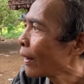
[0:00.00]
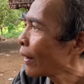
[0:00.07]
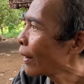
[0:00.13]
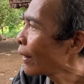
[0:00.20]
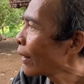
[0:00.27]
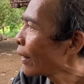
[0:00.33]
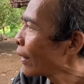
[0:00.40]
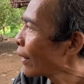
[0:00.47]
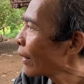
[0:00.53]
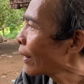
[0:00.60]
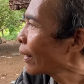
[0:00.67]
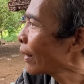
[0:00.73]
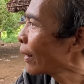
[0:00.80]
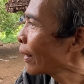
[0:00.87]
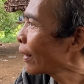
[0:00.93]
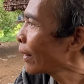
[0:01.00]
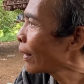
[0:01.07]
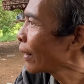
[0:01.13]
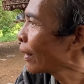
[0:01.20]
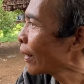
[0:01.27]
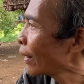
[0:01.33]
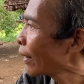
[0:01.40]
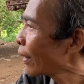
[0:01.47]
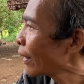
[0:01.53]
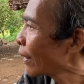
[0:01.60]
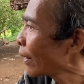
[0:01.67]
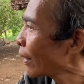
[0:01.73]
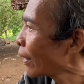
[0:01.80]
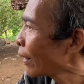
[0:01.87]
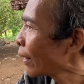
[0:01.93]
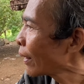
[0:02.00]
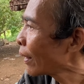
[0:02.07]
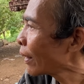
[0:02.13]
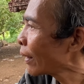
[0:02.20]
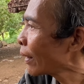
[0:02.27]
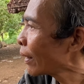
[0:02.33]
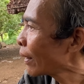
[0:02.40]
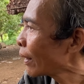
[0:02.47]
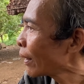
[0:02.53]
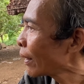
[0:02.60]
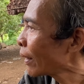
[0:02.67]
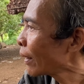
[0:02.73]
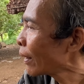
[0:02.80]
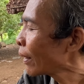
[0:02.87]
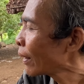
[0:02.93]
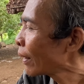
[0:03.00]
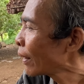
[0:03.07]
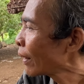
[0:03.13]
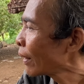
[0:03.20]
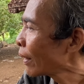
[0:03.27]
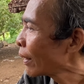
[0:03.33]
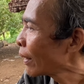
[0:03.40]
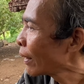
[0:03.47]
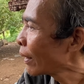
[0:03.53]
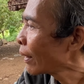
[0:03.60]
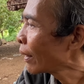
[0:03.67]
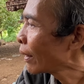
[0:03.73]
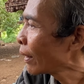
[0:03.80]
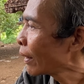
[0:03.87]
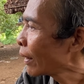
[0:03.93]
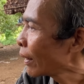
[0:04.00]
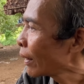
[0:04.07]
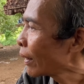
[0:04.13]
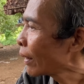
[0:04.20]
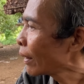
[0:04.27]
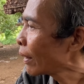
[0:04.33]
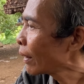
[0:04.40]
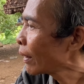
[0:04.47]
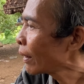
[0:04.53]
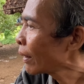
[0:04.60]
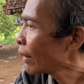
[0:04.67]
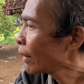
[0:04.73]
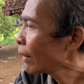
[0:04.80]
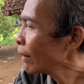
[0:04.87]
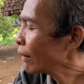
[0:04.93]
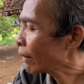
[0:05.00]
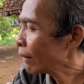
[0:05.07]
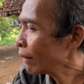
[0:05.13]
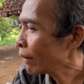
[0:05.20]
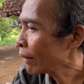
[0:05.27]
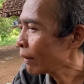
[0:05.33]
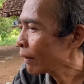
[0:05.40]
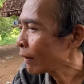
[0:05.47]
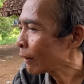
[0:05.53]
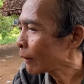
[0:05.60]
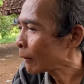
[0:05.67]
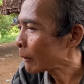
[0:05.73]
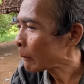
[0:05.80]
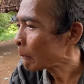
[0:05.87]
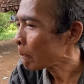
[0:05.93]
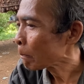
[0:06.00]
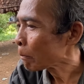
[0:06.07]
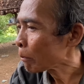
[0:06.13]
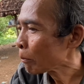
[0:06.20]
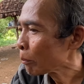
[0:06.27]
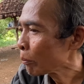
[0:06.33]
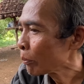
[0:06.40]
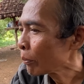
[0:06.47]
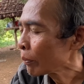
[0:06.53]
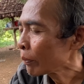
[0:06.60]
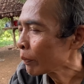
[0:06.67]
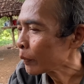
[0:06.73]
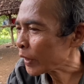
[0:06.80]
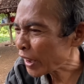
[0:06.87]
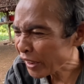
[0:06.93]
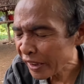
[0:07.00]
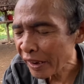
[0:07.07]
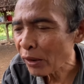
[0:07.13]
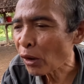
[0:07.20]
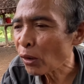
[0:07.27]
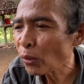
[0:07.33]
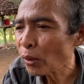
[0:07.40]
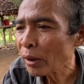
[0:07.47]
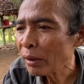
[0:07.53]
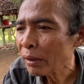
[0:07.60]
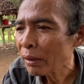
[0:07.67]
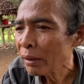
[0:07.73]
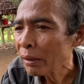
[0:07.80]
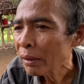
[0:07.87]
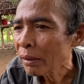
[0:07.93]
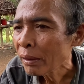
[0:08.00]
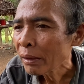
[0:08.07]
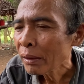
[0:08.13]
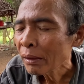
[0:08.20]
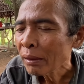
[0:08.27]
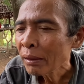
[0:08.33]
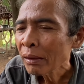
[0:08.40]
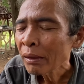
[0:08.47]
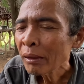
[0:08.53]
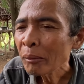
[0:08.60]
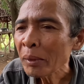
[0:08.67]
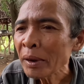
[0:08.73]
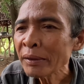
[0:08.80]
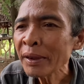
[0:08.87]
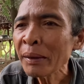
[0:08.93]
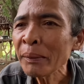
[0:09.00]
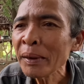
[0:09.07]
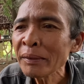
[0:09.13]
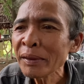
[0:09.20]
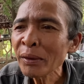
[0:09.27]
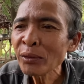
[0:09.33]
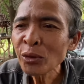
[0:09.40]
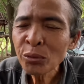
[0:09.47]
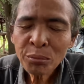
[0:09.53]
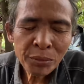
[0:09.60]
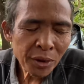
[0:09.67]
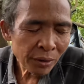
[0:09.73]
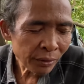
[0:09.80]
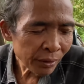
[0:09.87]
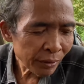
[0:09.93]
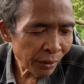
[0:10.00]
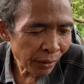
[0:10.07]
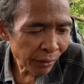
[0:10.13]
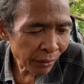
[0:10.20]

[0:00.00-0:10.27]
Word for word: à, mà cô Loan làm mạnh thường quân không phải ở khu vực mình đâu chú à. ở trên sài gòn đó trên sài gòn luôn dạ là sao là sao chú biết được